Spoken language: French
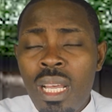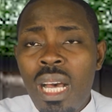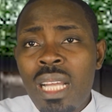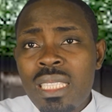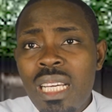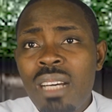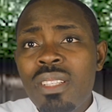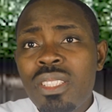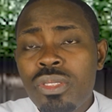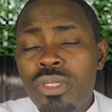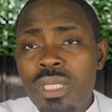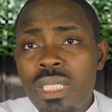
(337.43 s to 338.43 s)
À travers
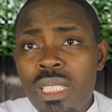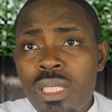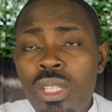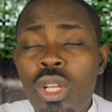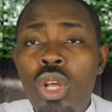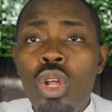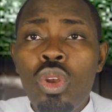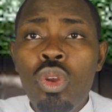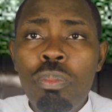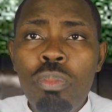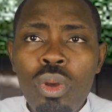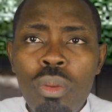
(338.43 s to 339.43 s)
ce signe,
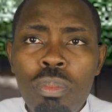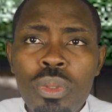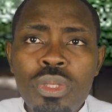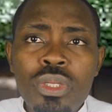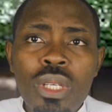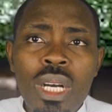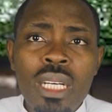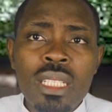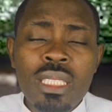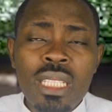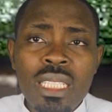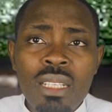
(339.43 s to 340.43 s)
le peuple se
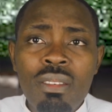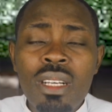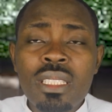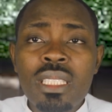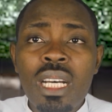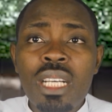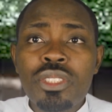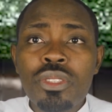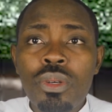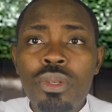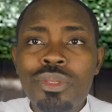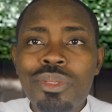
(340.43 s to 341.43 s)
rendra davantage
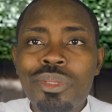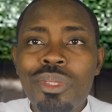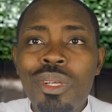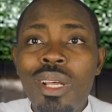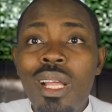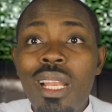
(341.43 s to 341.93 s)
compte que